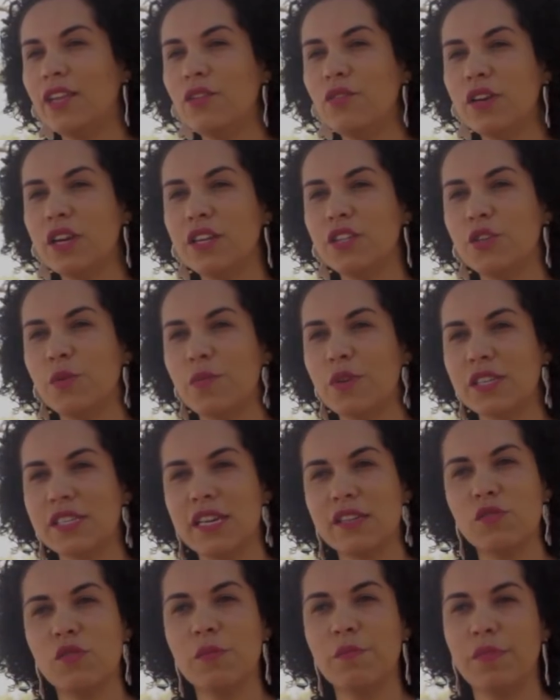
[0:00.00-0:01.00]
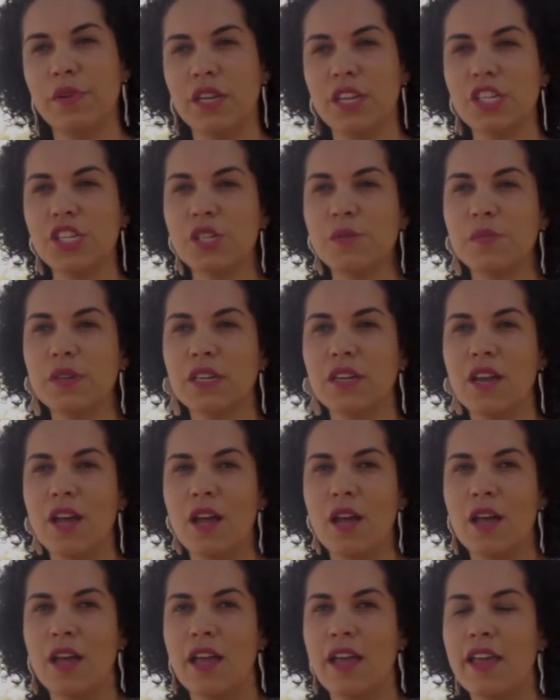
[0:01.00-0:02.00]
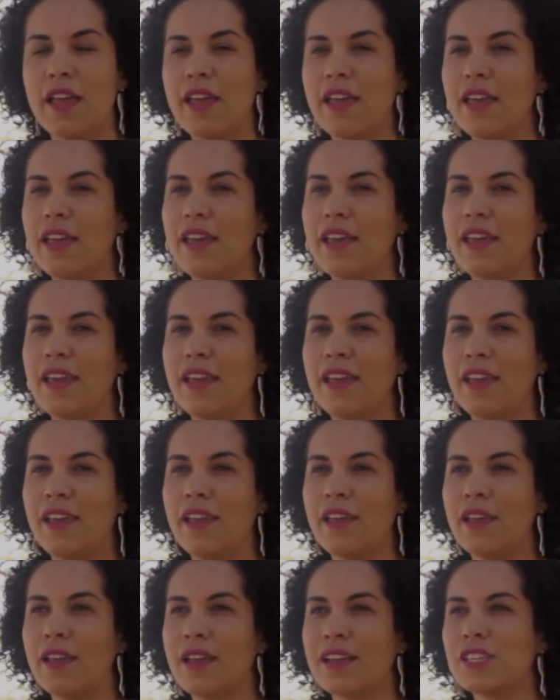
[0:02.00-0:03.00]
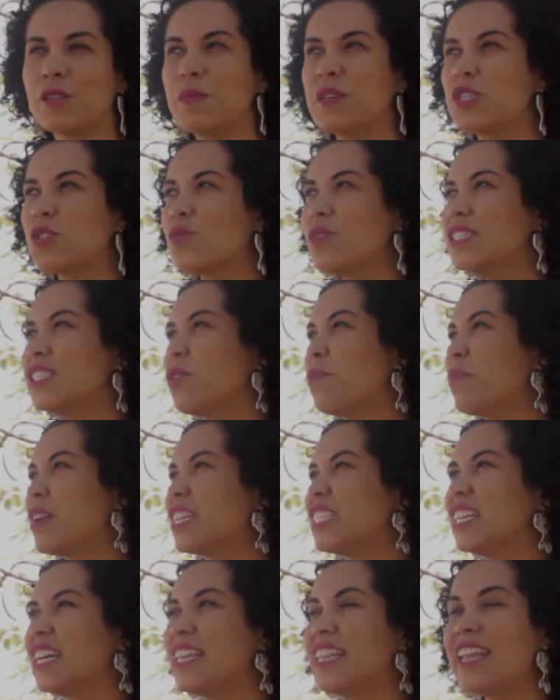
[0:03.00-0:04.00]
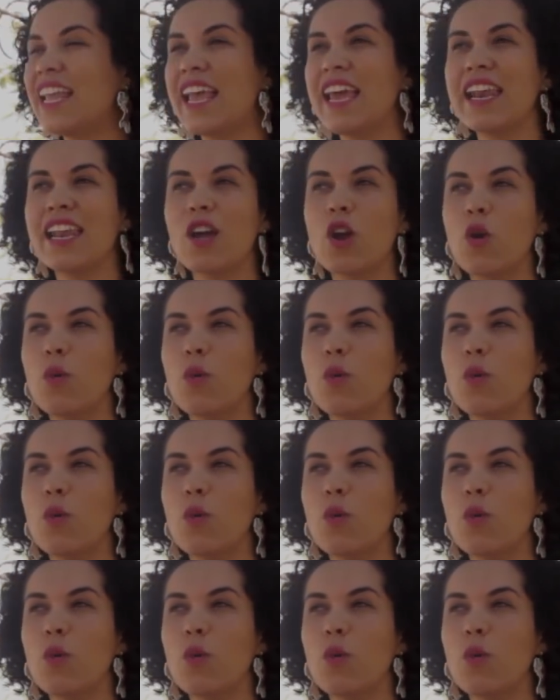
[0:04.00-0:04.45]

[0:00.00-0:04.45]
E durante o processo do impeachment, é, as pessoas iam para a janela